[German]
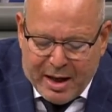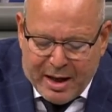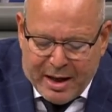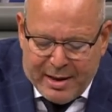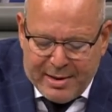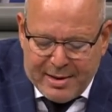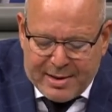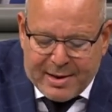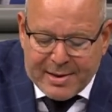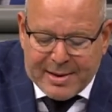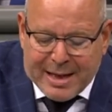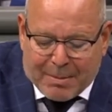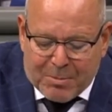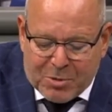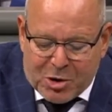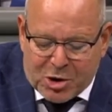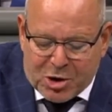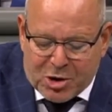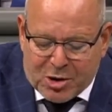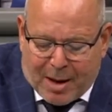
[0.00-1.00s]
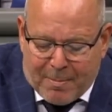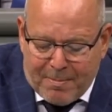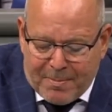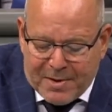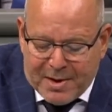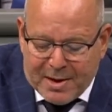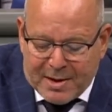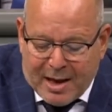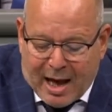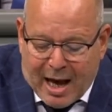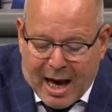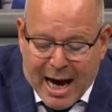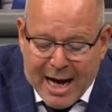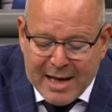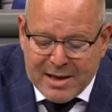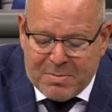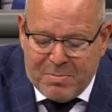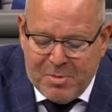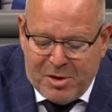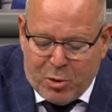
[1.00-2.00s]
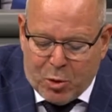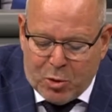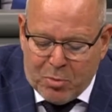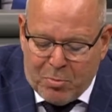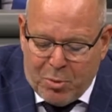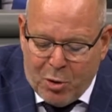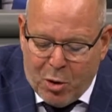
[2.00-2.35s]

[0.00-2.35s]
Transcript: Insgesamt stammten 8 Millionen